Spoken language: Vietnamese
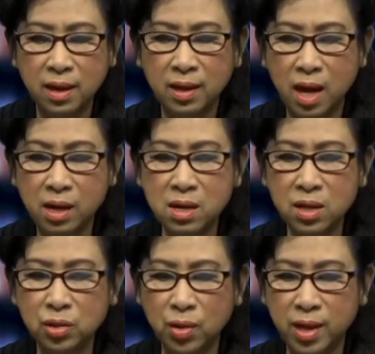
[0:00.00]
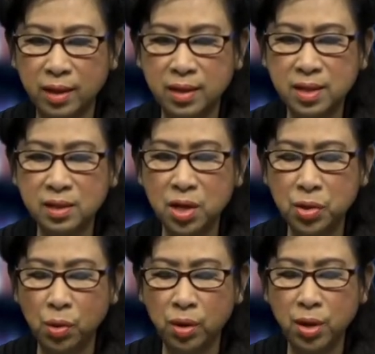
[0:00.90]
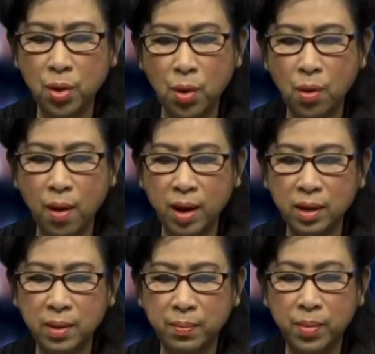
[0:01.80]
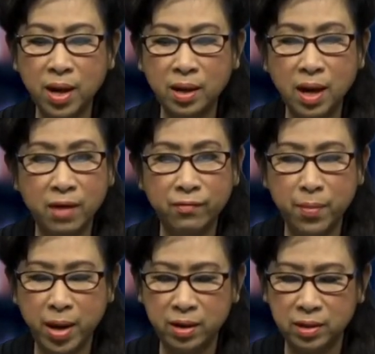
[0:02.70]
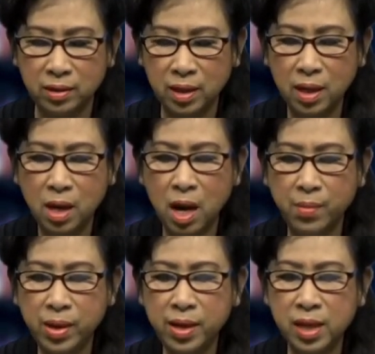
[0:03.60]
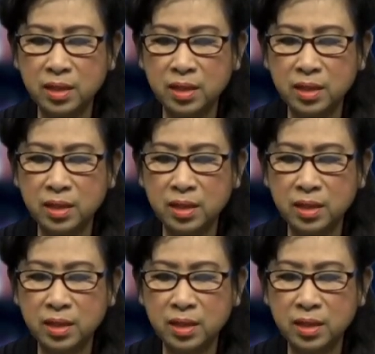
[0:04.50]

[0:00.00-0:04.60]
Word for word: cả nước rồi cả thế giới nổi lên hô hoán là Black Lives Matter. Ở Miến Điện,